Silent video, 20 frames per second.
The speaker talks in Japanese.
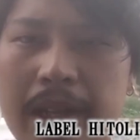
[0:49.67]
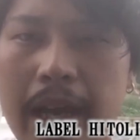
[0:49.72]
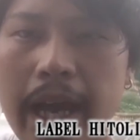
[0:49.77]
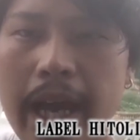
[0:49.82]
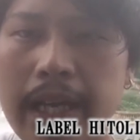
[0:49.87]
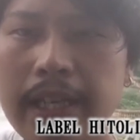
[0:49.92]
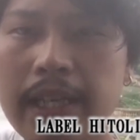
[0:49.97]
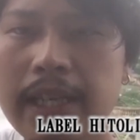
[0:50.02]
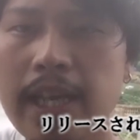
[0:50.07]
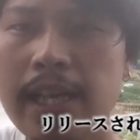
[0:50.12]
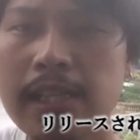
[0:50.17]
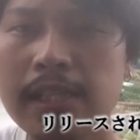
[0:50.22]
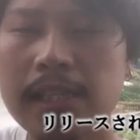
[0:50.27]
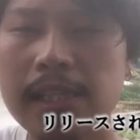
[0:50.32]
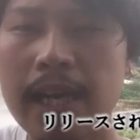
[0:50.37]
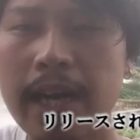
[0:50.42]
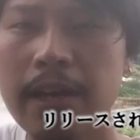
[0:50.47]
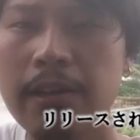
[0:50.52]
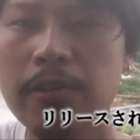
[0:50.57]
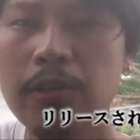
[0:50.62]
え
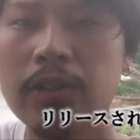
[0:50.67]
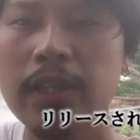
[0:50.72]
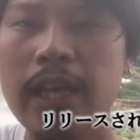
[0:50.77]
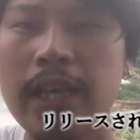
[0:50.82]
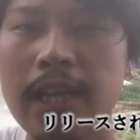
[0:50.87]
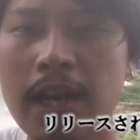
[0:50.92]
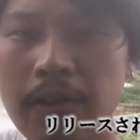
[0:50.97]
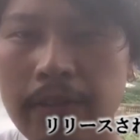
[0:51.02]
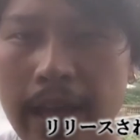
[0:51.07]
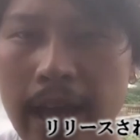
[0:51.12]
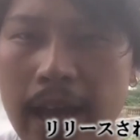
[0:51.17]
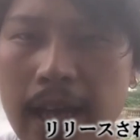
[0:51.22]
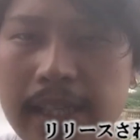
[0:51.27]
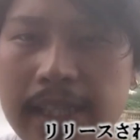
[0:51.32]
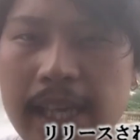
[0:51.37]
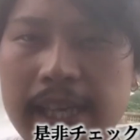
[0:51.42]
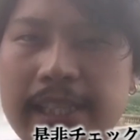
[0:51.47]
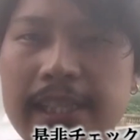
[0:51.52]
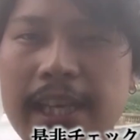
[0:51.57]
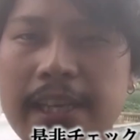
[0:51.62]
リリースされる予定なので
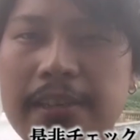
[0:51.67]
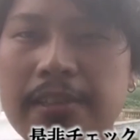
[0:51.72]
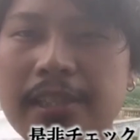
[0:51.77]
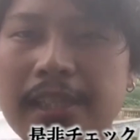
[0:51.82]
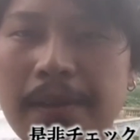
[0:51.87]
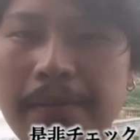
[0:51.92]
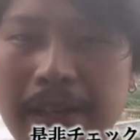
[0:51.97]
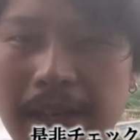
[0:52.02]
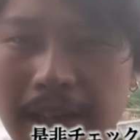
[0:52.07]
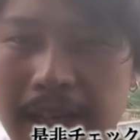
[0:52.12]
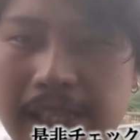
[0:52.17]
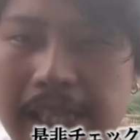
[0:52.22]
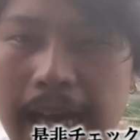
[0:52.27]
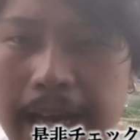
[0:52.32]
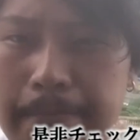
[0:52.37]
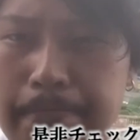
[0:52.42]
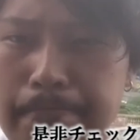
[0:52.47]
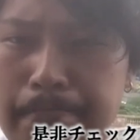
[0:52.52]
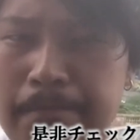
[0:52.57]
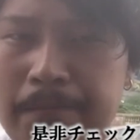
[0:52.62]
ぜひチェックしてみてくだ
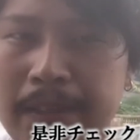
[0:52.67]
さい、